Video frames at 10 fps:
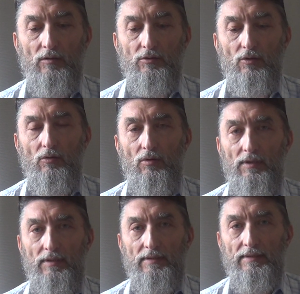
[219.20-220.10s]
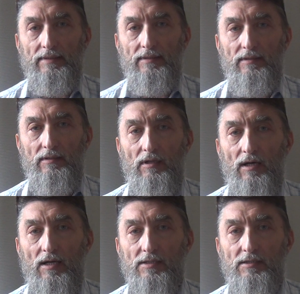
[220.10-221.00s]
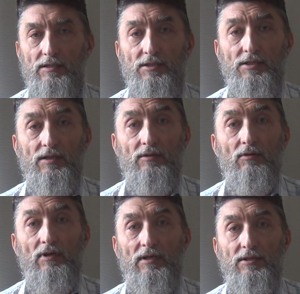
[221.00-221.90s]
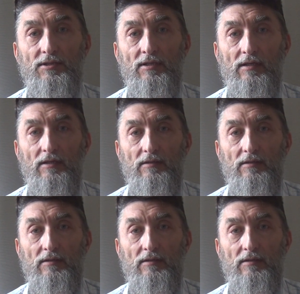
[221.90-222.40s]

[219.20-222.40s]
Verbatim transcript: а с другой, каждый ищет его лично,